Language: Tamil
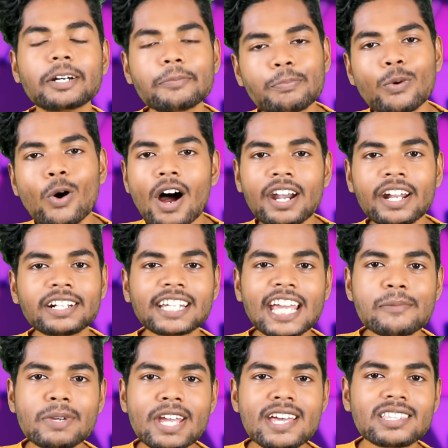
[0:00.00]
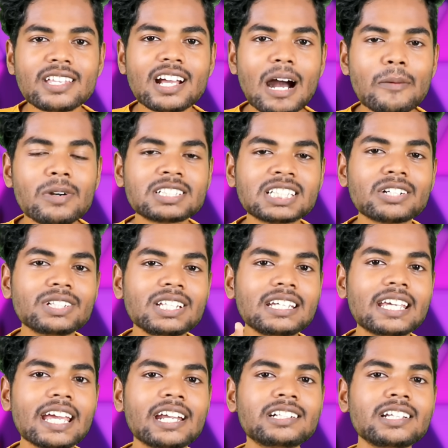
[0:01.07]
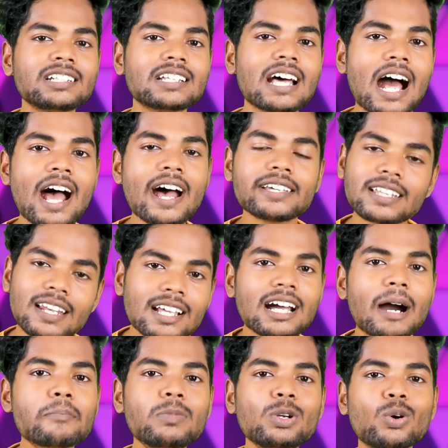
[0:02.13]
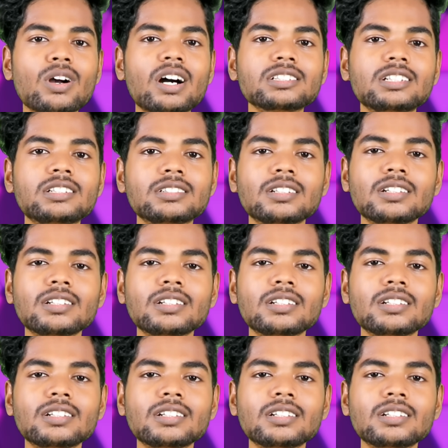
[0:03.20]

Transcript: இத போன டைமே இந்த கமல் சார் வந்து கேட்டு இருந்தா இதெல்லாம் கம்முன்னு உட்கார்ந்து